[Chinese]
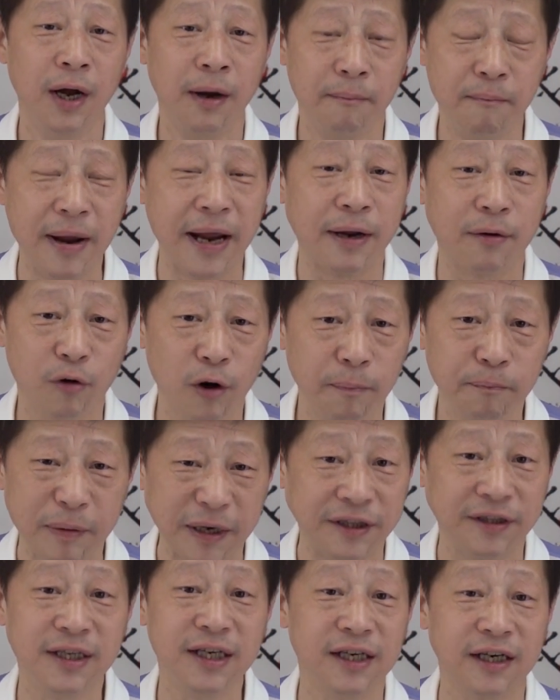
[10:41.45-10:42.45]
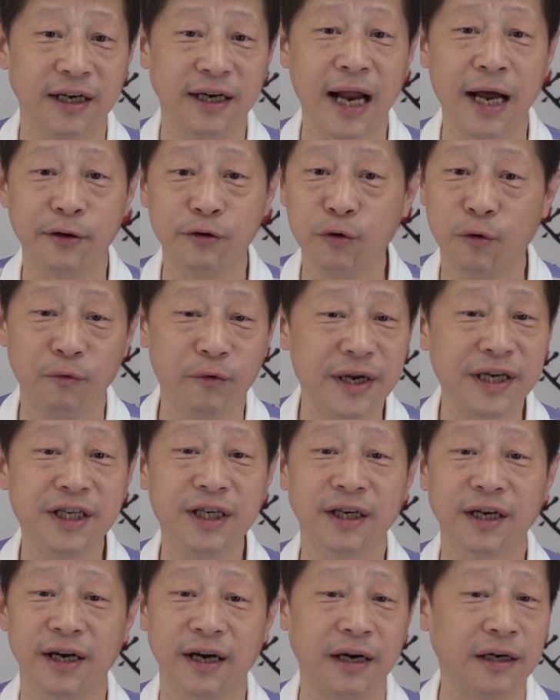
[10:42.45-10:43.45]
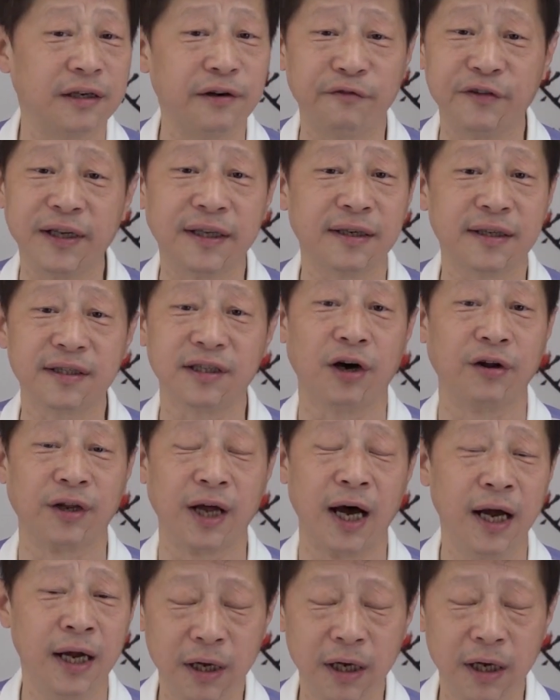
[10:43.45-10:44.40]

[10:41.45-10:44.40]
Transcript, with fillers: 美国本地人呢，用微信的人是非常少的，